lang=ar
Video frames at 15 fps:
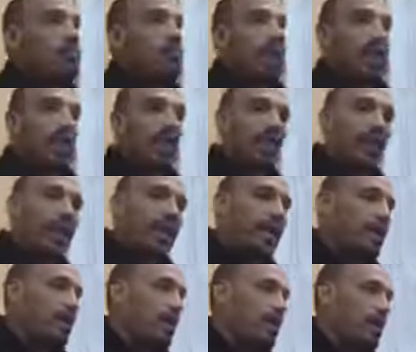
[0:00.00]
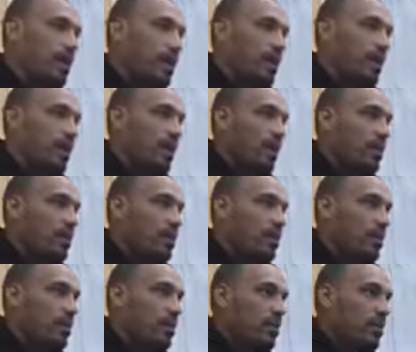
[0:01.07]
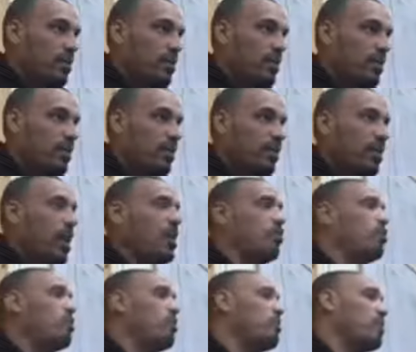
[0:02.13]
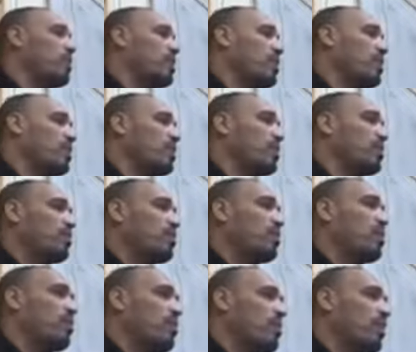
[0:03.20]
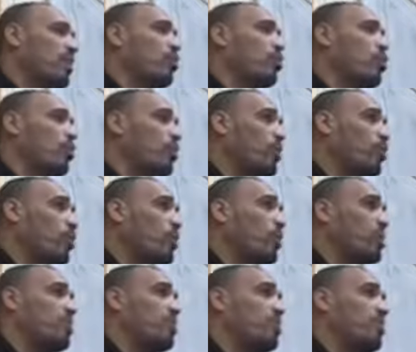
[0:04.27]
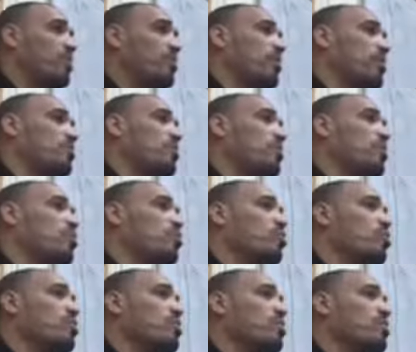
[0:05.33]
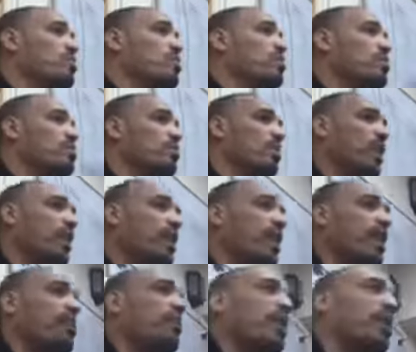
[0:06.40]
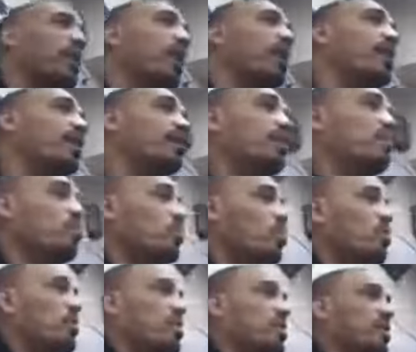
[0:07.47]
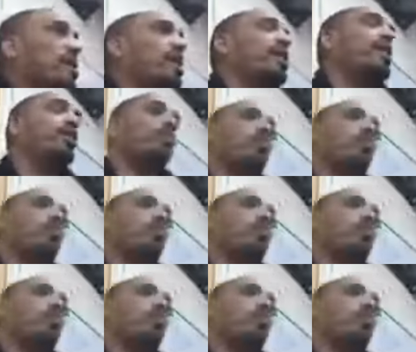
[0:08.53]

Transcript: ده ايه العائد ده بقى قالوا ضمير ضمير يربط جمله الصله بالاسم الموصول والا هيبقى ايه علاقه الموصول بالصله يعني انا